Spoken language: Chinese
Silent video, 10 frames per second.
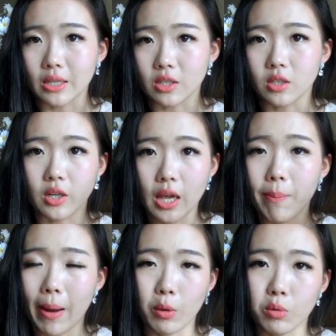你的黑
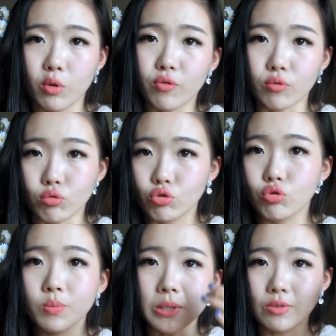白头都浮
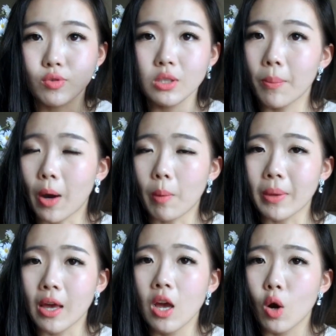出皮肤的表
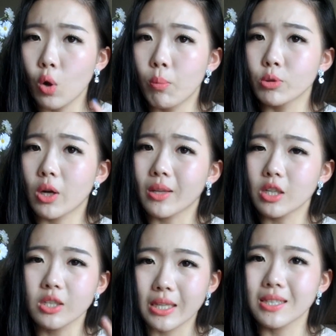面。我也不知道，但
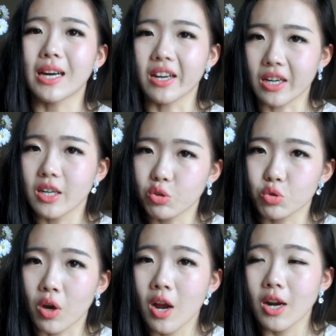是听起来很科
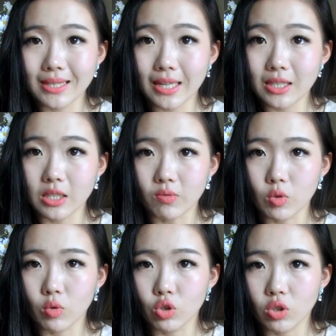学。30到40
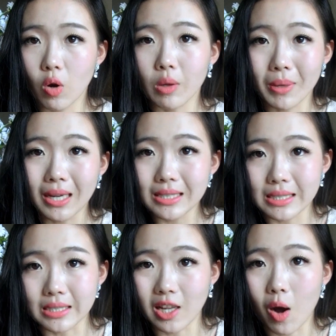分钟之后，你把它
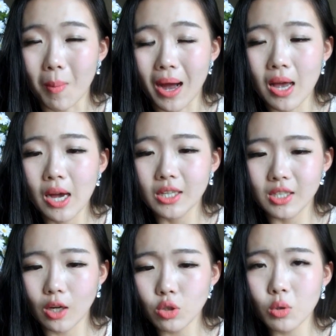洗掉嘛，洗
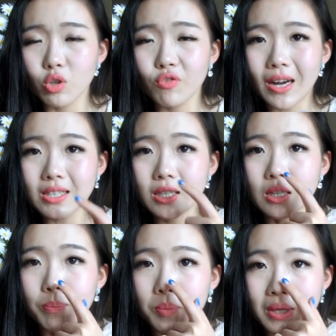掉之后你会发现你
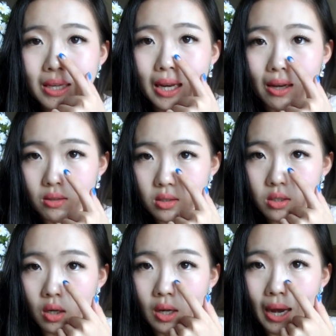的鼻翼两
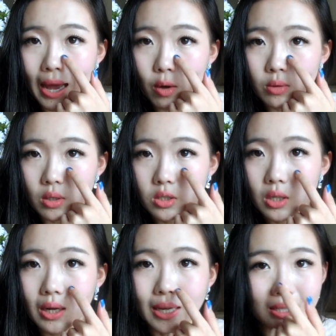侧，还有你的这
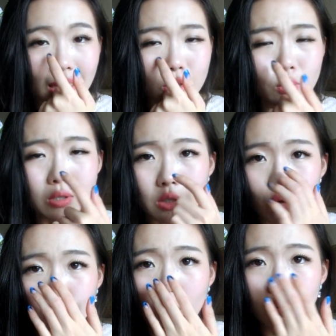个脸颊，就是你
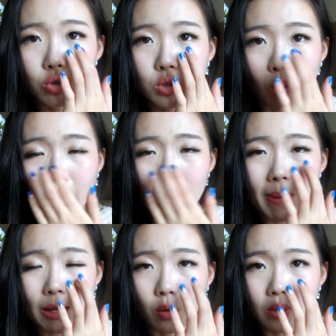所有就是有黑
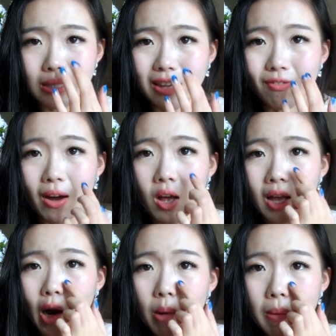白头的地方，
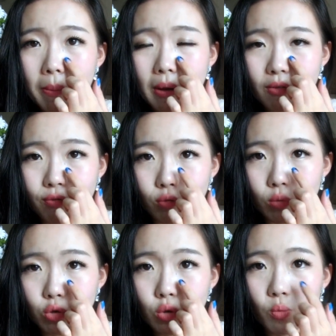会慢慢 浮，
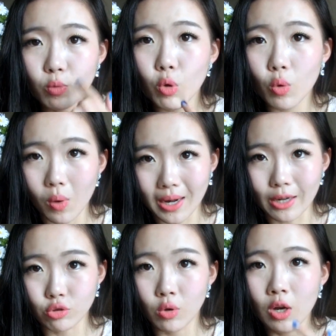就是对我来
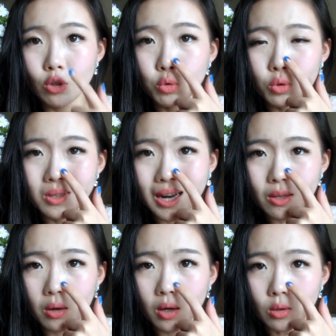说，我就能看
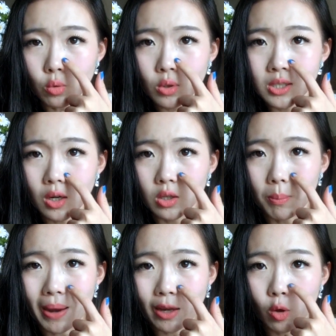到很多小小的
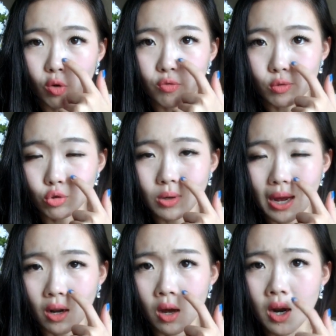白头浮出
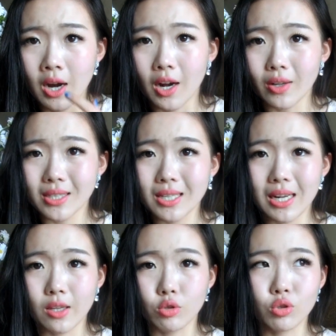来了。然后接下
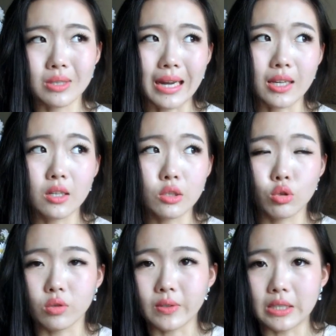来呢，就是拿一个那
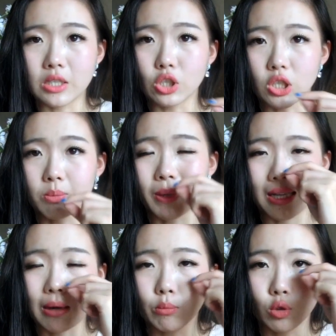种粉刺针，把
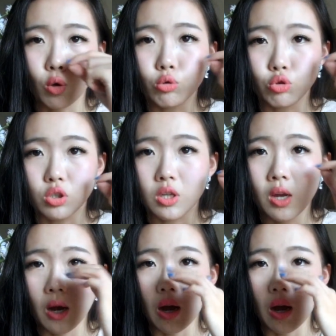它们都就是